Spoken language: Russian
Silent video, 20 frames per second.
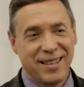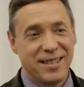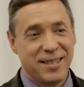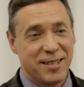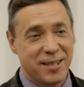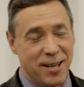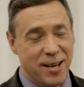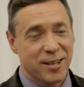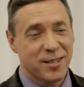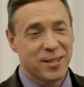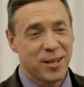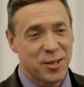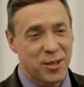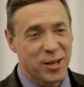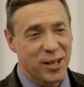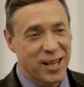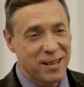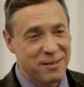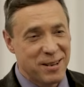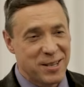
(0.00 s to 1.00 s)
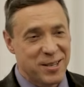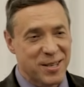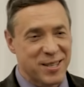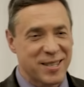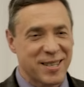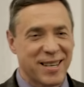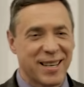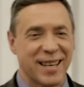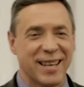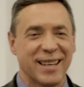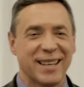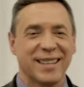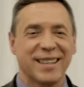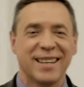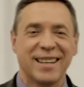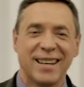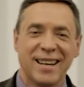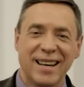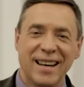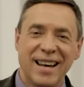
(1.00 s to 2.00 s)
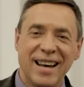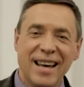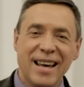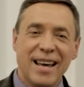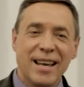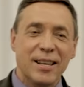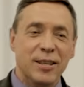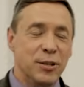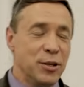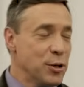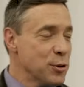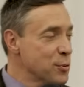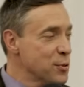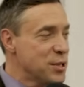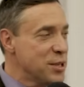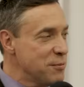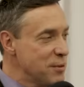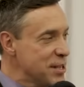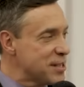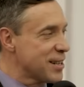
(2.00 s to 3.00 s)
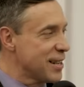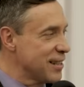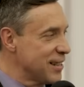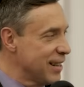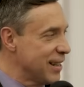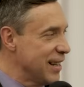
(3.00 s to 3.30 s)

сердце человеческое. Не удивительно